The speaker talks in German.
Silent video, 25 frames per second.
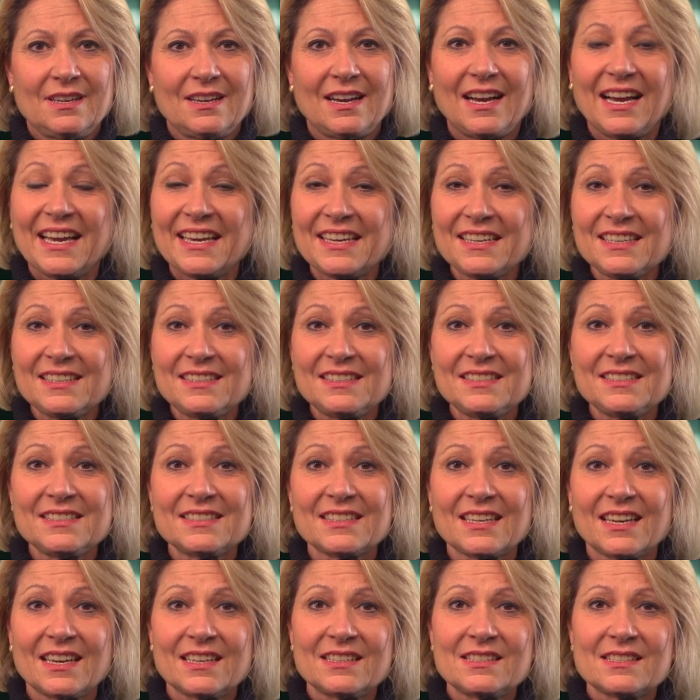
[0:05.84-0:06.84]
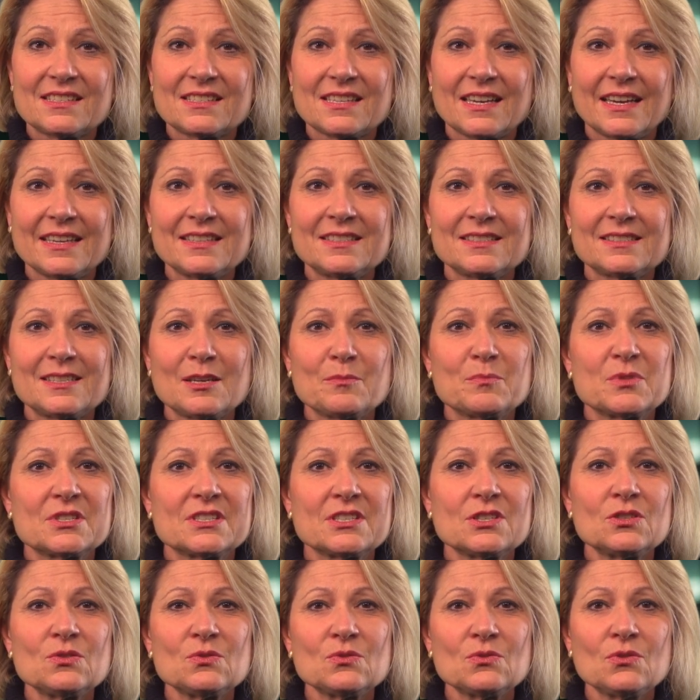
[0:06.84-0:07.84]
Eigentlich eine Zeit der
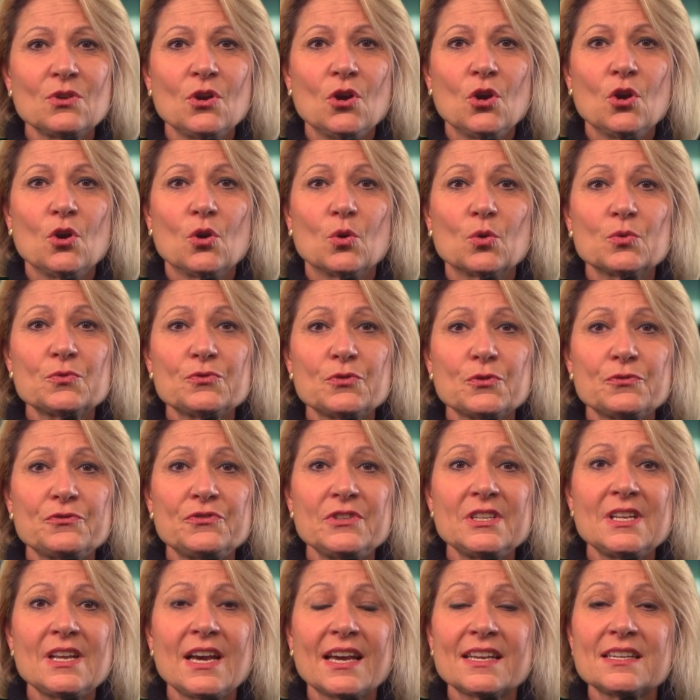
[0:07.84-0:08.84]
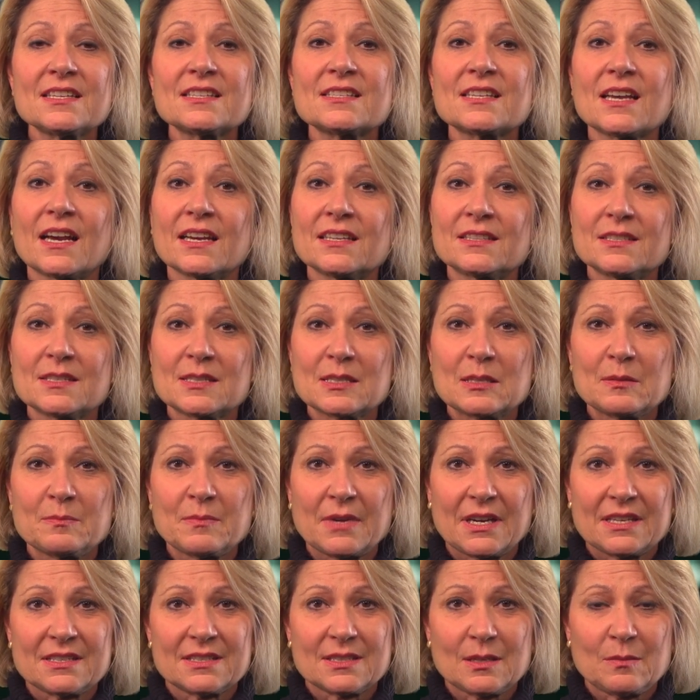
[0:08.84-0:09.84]
Besinnung und für viele eine Zeit des
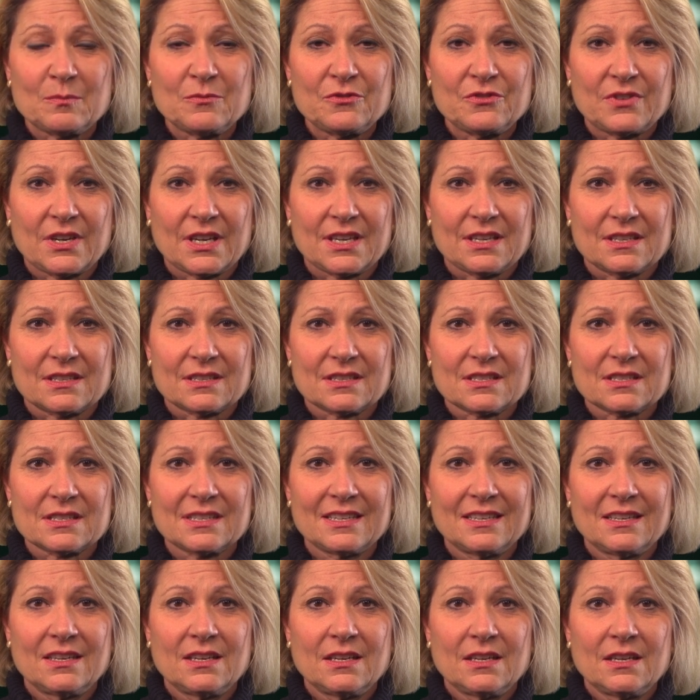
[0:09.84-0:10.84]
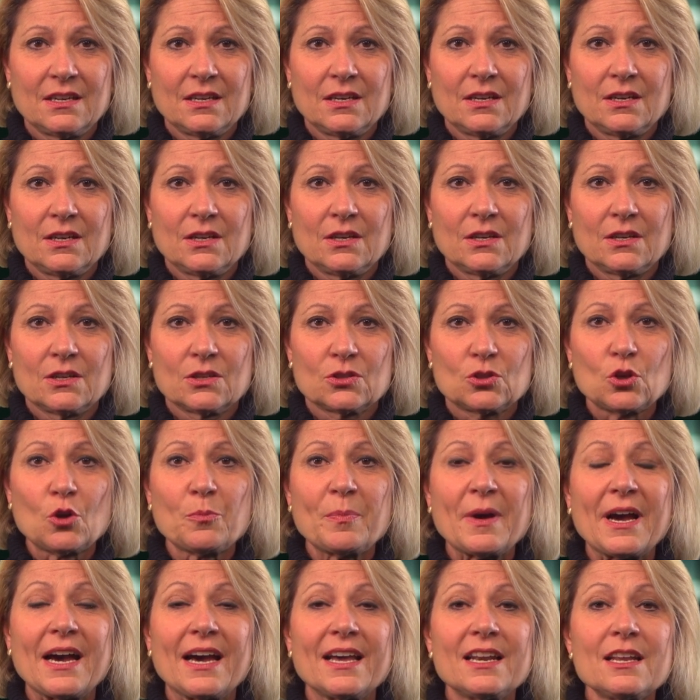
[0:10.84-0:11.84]
gemeinsamen Feierns. Doch
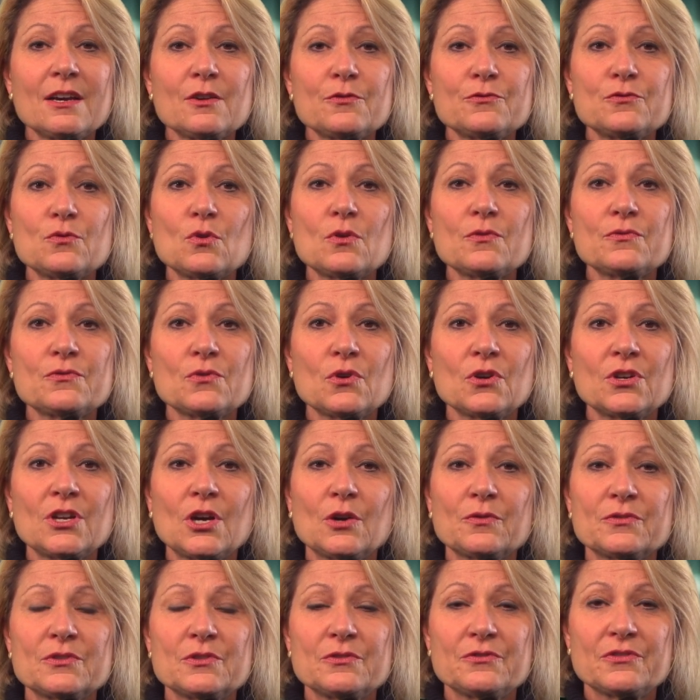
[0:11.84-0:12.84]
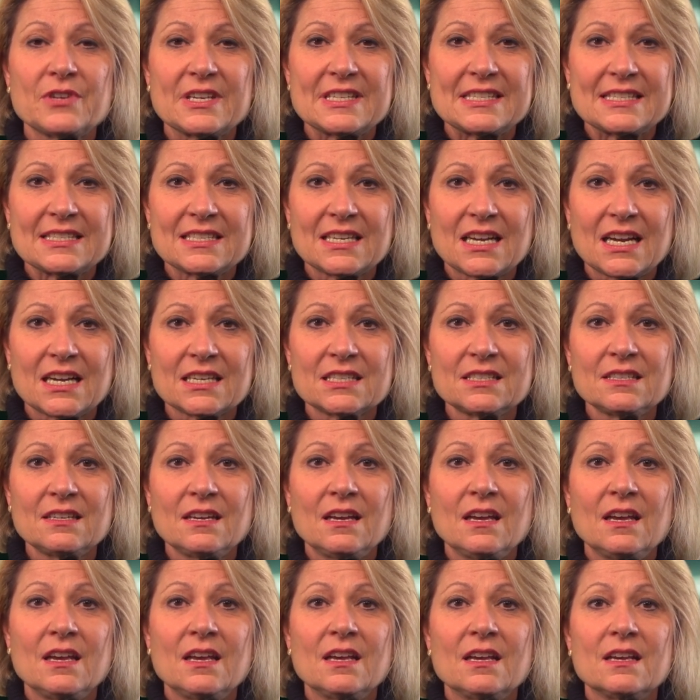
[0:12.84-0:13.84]
bei aller Vorfreude auf die Festtage
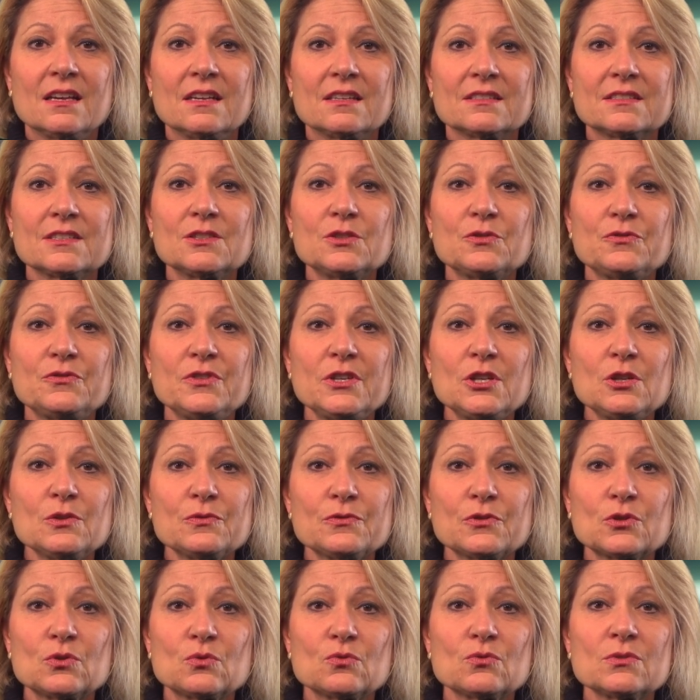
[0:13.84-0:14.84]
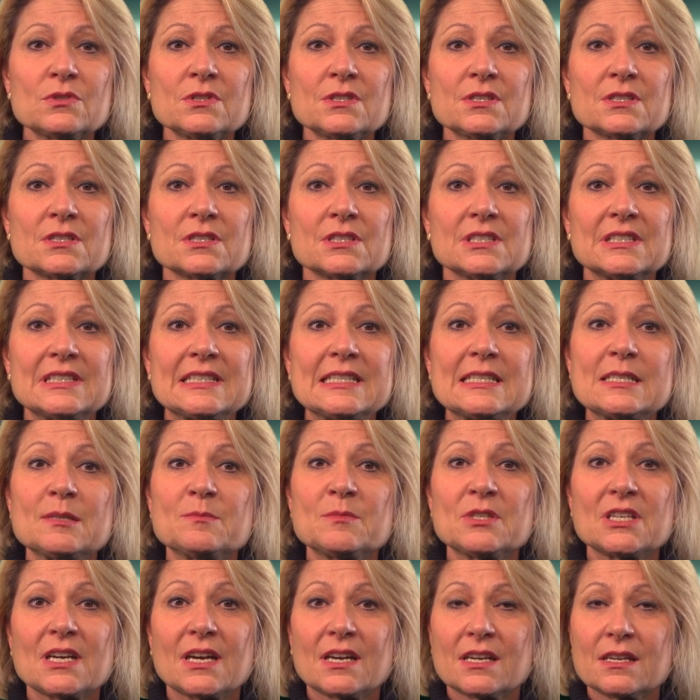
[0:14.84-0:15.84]
sind viele von uns in diesem
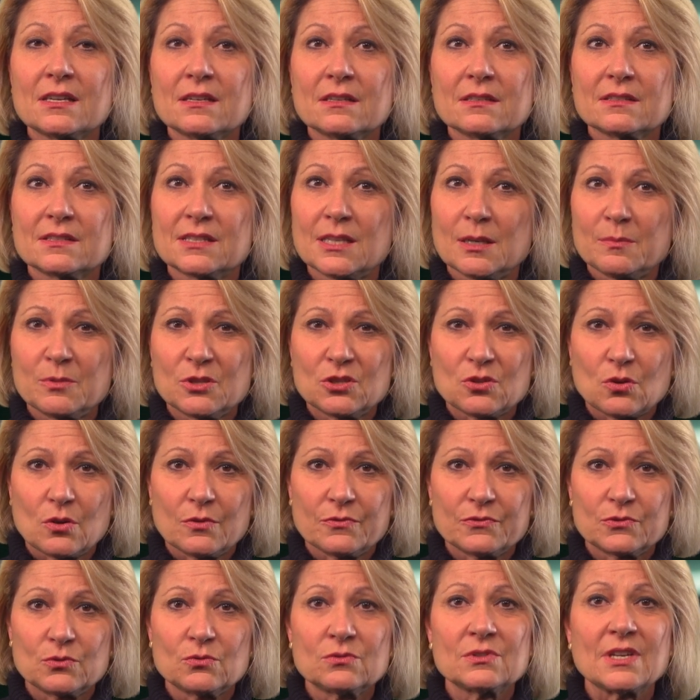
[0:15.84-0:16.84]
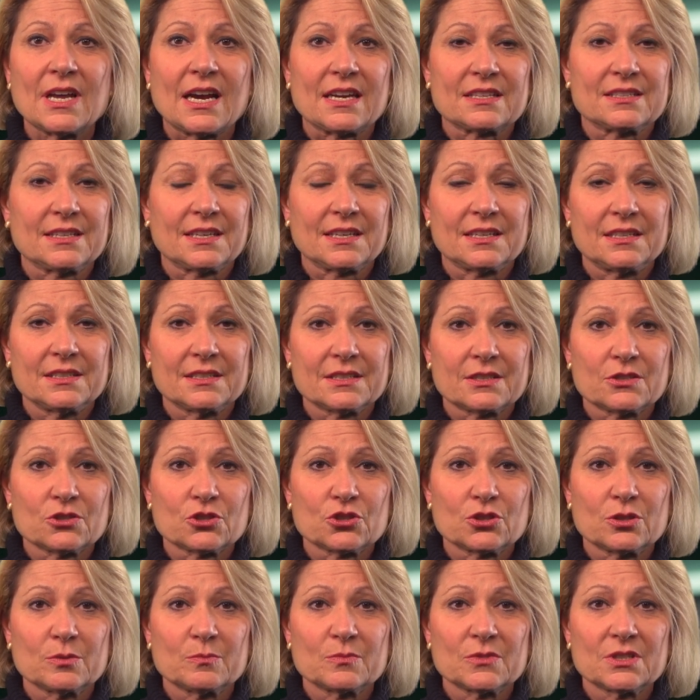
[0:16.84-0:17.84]
Jahr sehr betroffen und nachdenklich
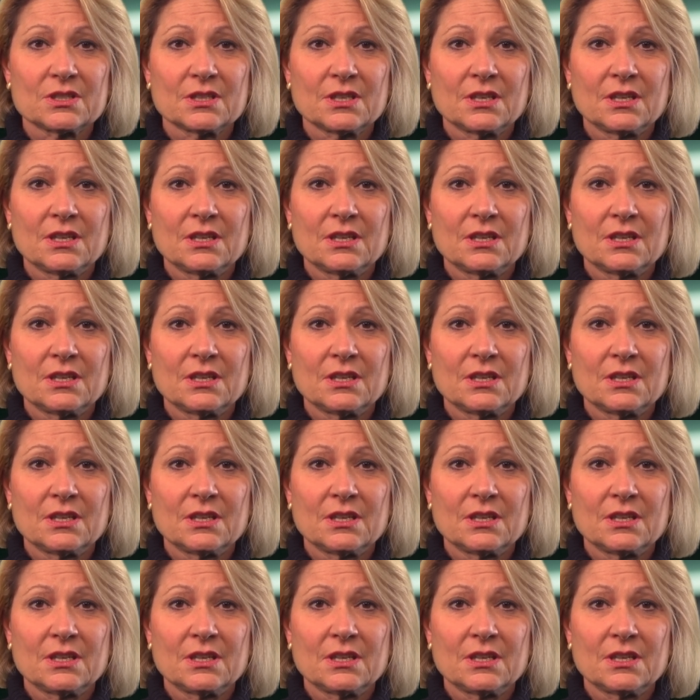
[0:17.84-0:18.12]
gestimmt.